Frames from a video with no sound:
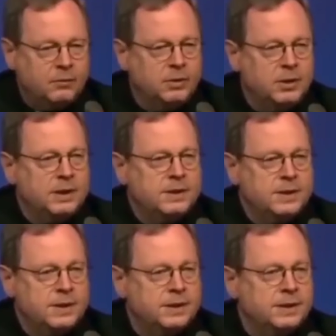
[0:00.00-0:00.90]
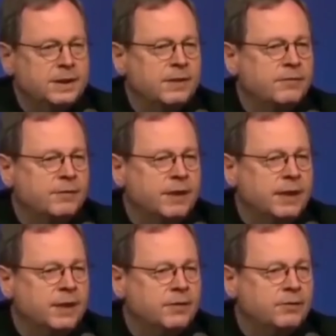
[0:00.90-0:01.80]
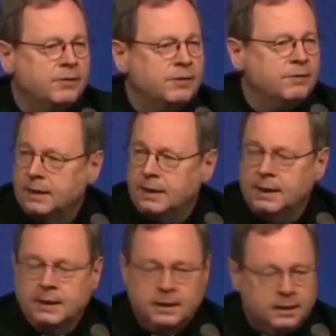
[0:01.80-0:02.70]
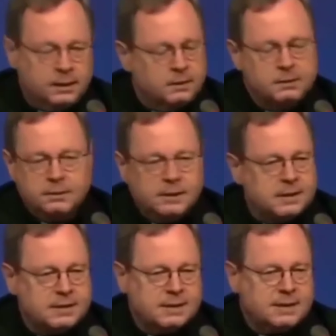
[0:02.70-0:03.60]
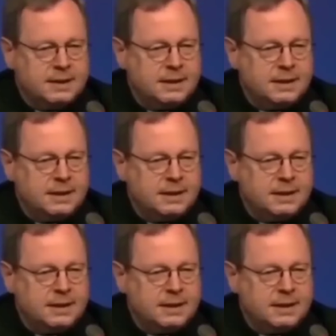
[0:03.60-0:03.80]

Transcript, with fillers: Porque ya lo dijo el presidente de los laicos, el Papa tuvo la culpa. Él los metió al sínodo.